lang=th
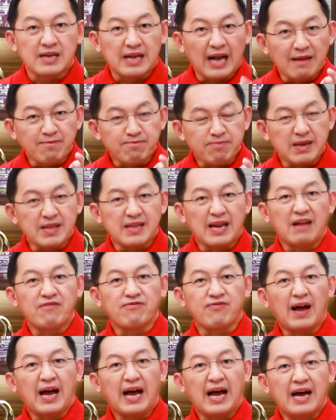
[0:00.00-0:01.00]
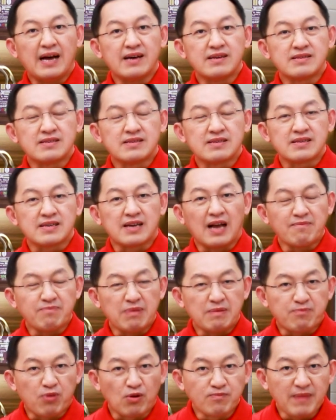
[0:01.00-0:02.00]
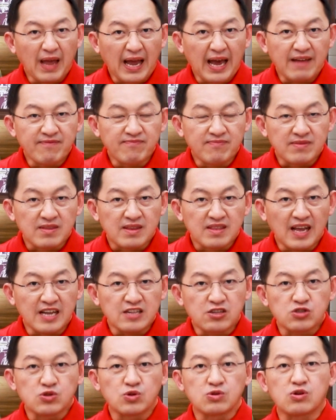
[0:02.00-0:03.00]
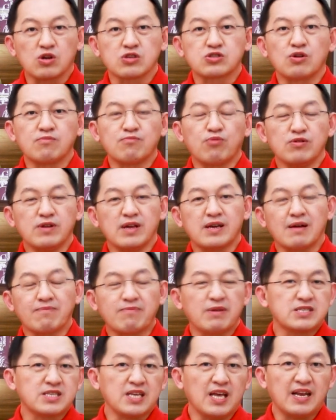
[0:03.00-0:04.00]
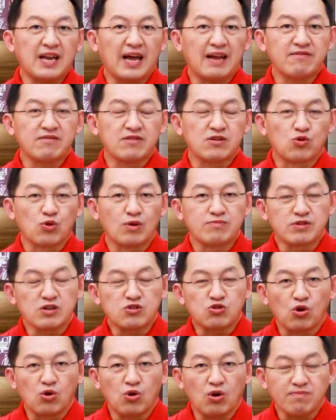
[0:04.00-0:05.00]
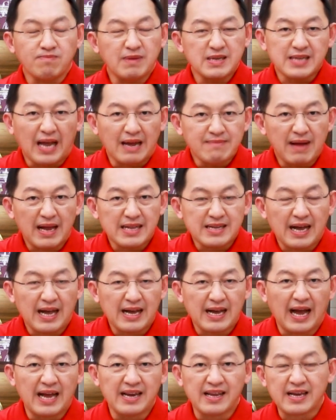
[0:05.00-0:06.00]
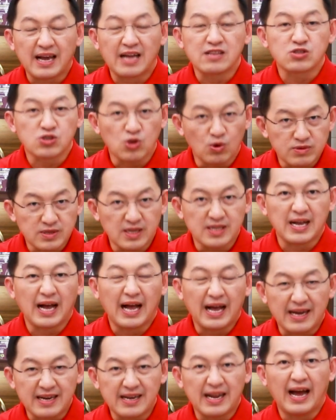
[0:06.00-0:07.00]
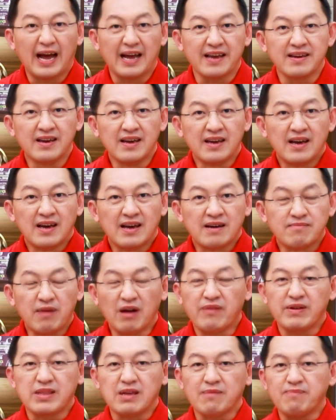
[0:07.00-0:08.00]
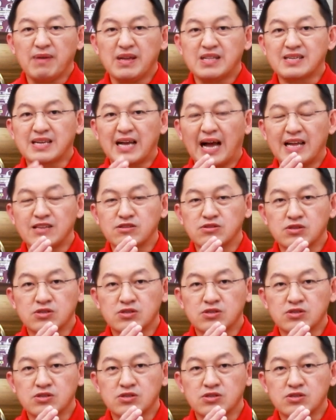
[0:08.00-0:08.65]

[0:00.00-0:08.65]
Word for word: การปิดน่านฟ้า การปิดพรมแดน ในที่สุดก็ส่งผลให้กับรัสเซียนั้น รวมถึงทั่วโลกไม่สามารถค้าขายในการส่งสินค้ากันได้ ไม่ว่าจะเป็นการ